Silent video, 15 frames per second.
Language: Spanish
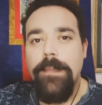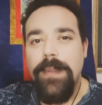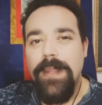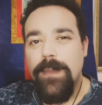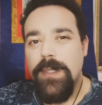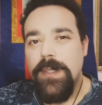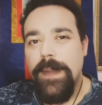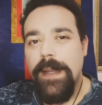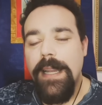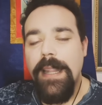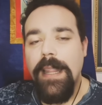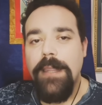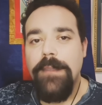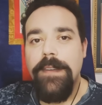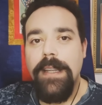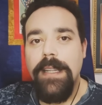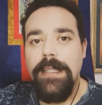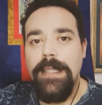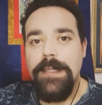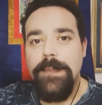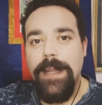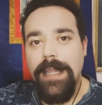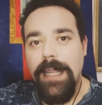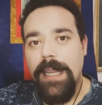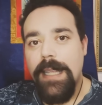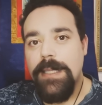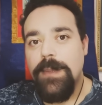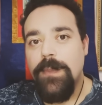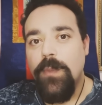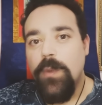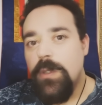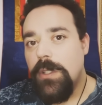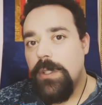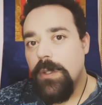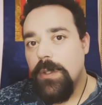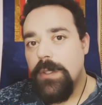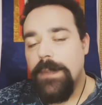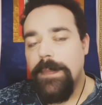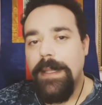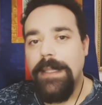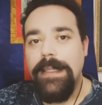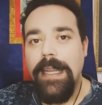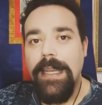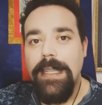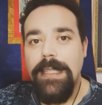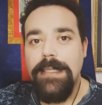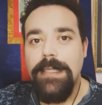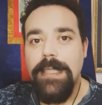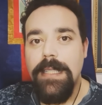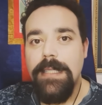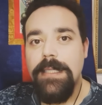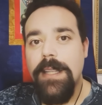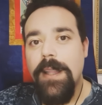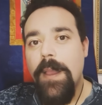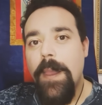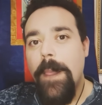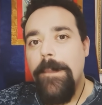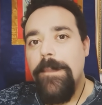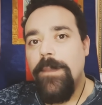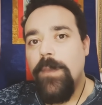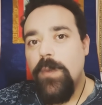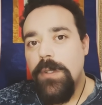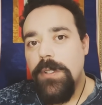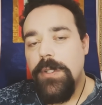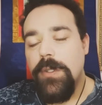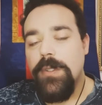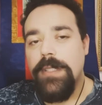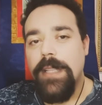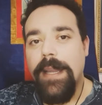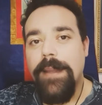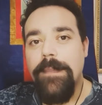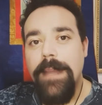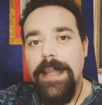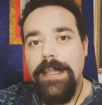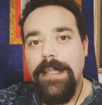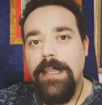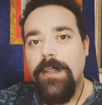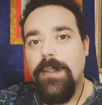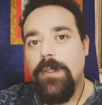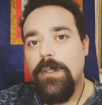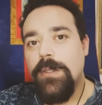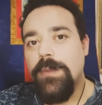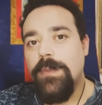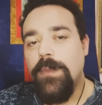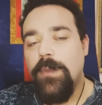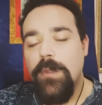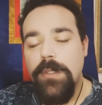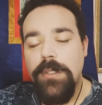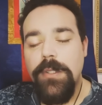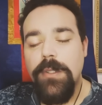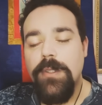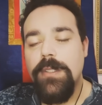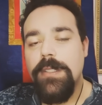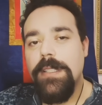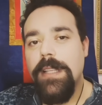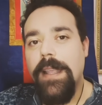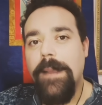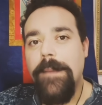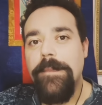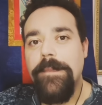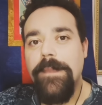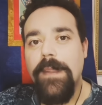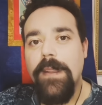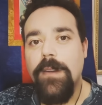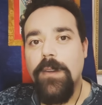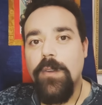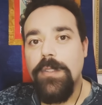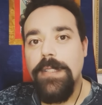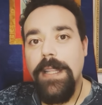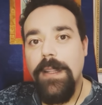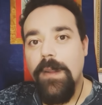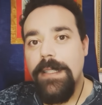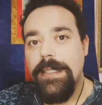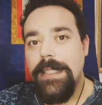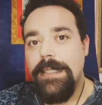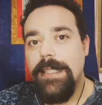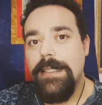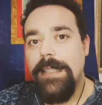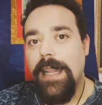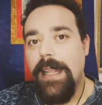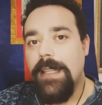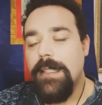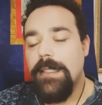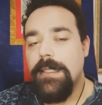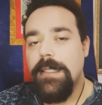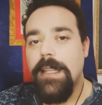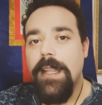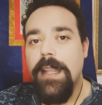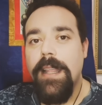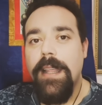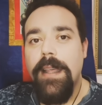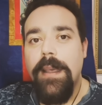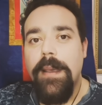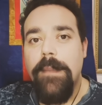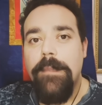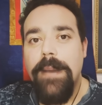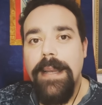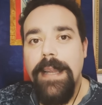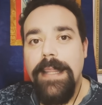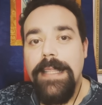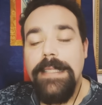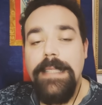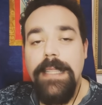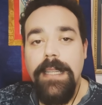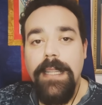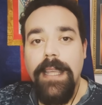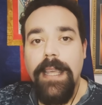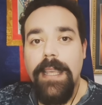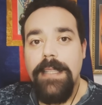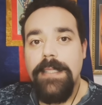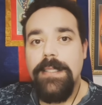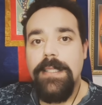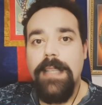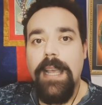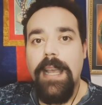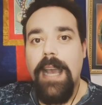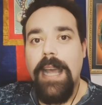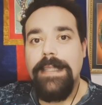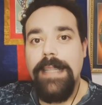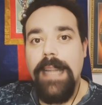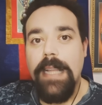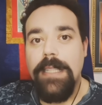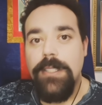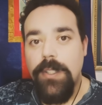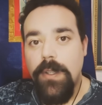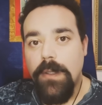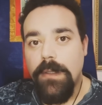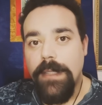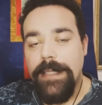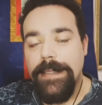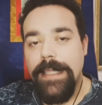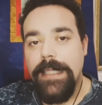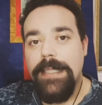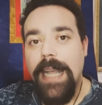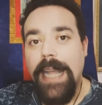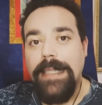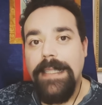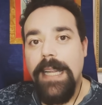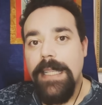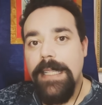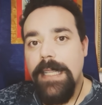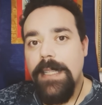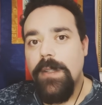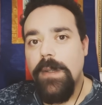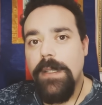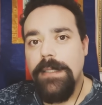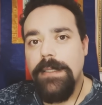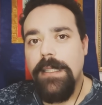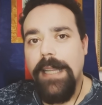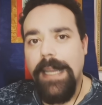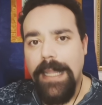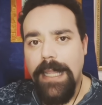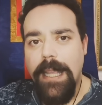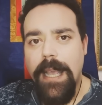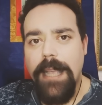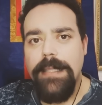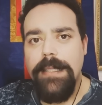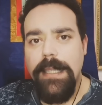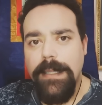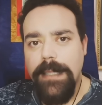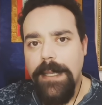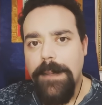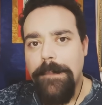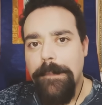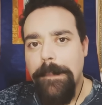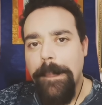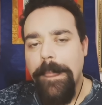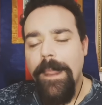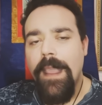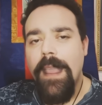que podemos verla de diferentes maneras. Muchos mentalistas muchos herméticos, muchos eh, conocedores de estas leyes, van a decir que es atracción, estás atrayendo esta energía hacia ti.